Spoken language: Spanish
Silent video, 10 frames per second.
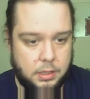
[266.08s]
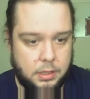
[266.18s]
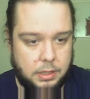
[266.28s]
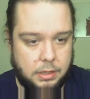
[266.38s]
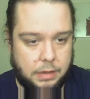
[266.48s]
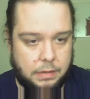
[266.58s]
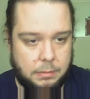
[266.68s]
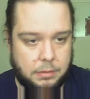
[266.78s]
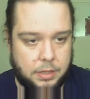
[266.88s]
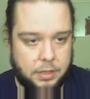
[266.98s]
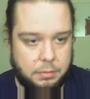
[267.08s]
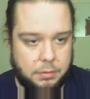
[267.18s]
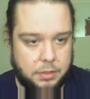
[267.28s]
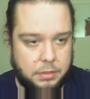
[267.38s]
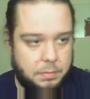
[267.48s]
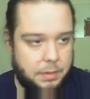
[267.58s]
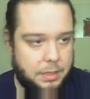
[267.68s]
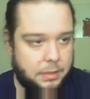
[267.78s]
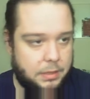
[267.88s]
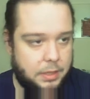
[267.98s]
¿Y ahora qué vamos a hacer? Pues
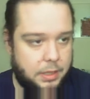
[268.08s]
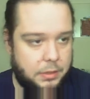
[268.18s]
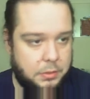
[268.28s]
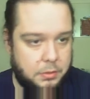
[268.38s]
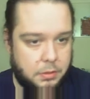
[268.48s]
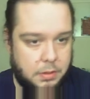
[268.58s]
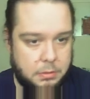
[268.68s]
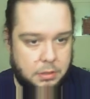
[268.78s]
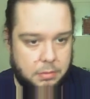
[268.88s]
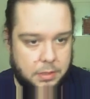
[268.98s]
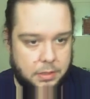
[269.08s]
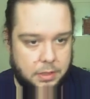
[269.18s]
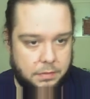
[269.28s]
simplemente esto lo vamos a aumentar,